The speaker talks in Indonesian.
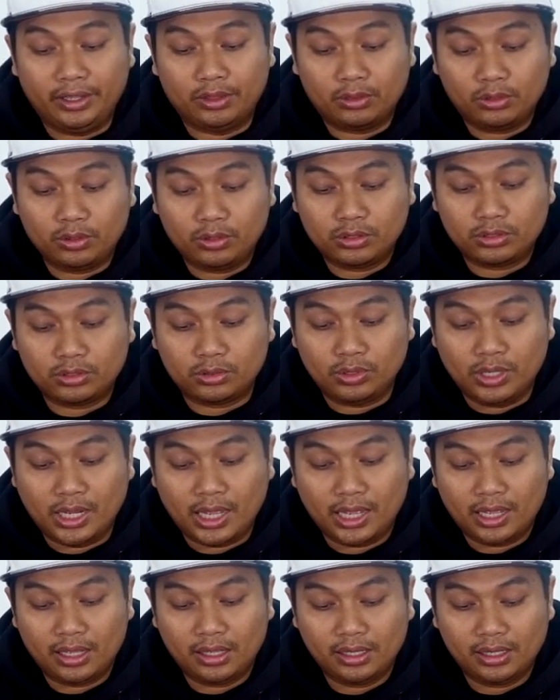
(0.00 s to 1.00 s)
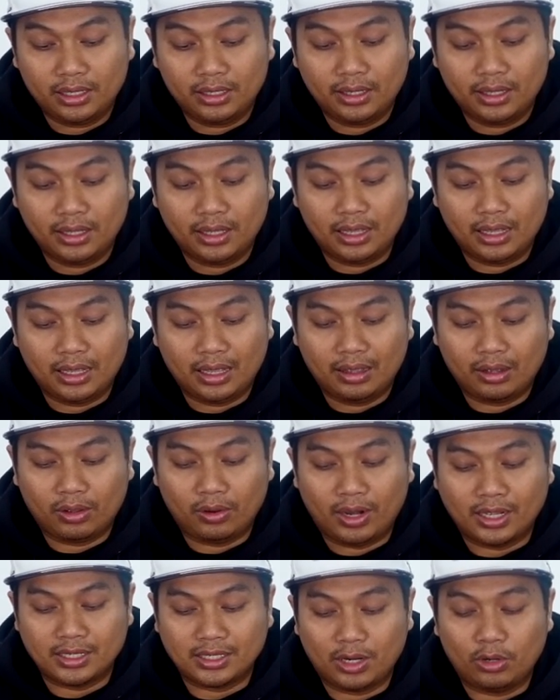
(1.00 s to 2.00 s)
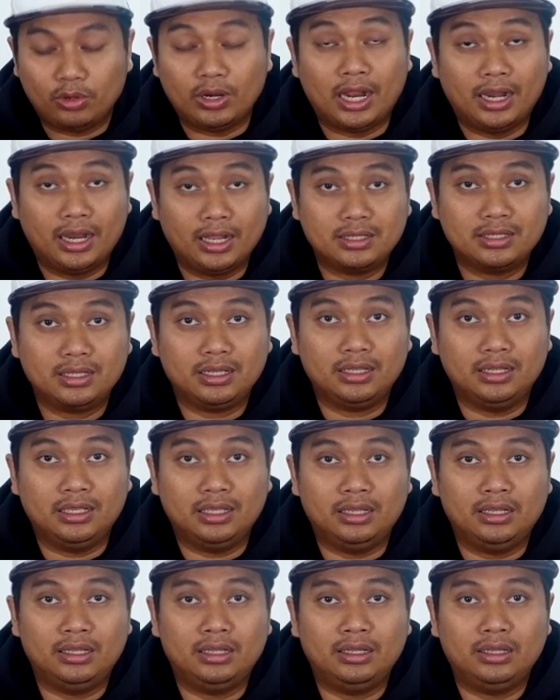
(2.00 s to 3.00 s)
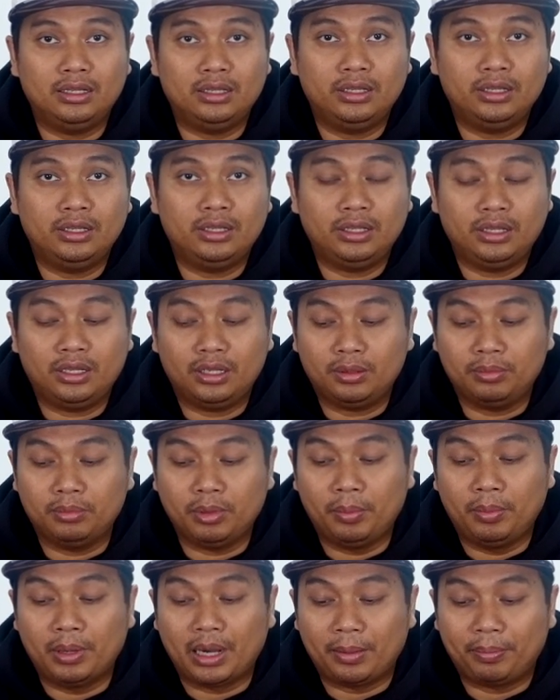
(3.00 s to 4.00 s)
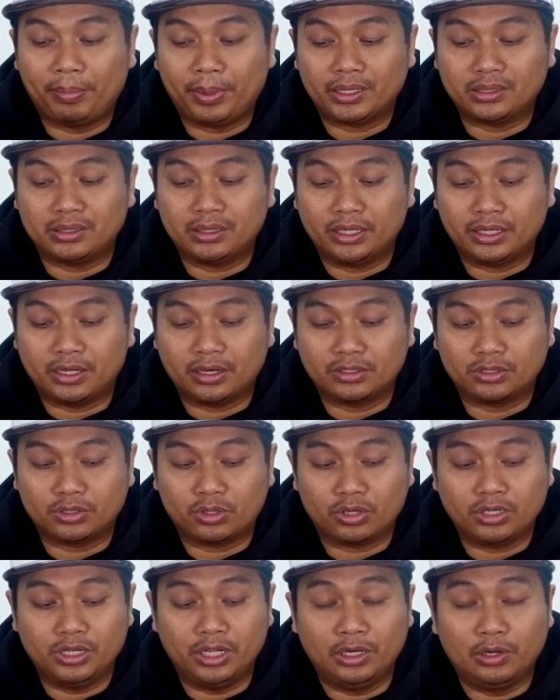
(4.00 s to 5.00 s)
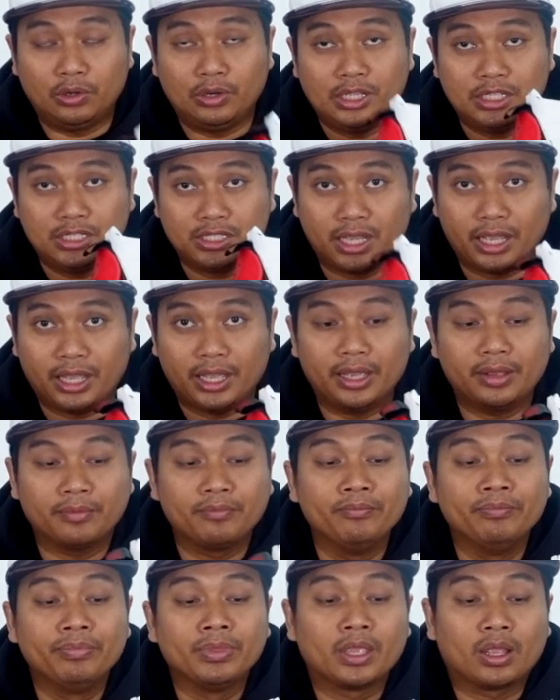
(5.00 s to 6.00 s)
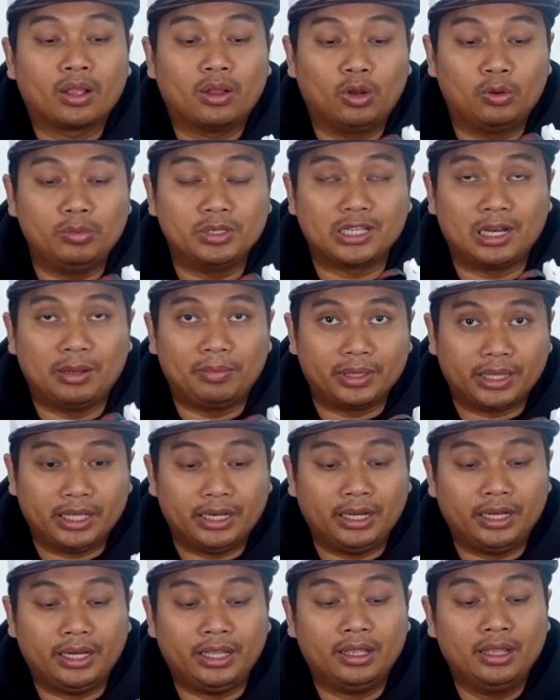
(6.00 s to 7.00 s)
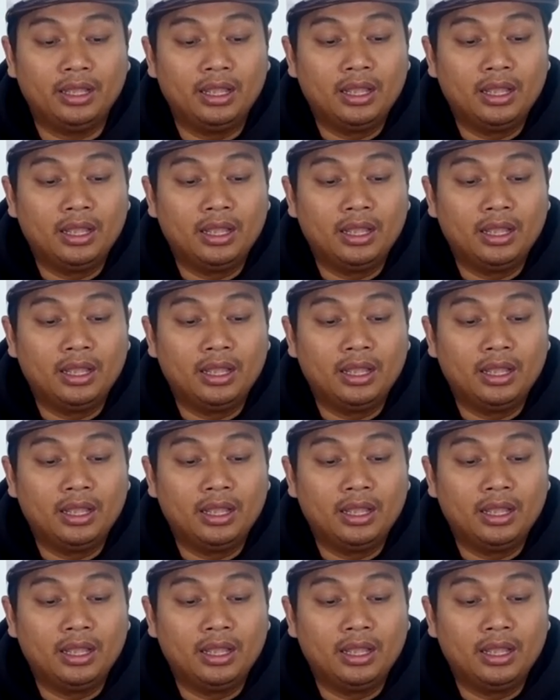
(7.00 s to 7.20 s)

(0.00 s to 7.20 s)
itu sudah kalau nggak salah udah ada sih di beberapa sneaker store di Indonesia ya lo bisa dapetin ini